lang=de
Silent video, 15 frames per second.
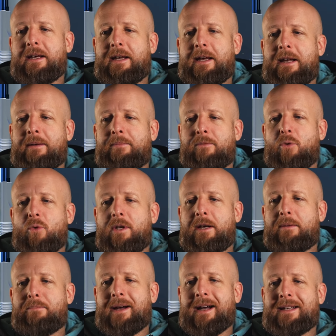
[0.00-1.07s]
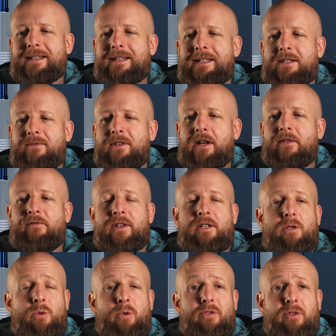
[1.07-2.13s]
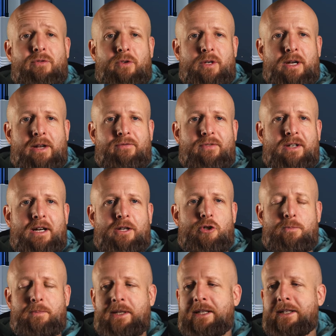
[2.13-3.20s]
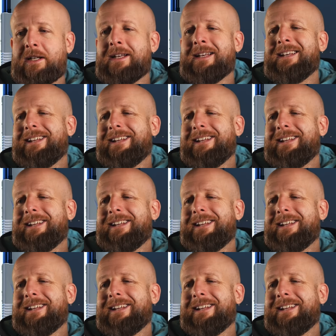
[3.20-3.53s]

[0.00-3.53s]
Ähm, Julian Brandt ist wieder fit, dürfte von Anfang an spielen.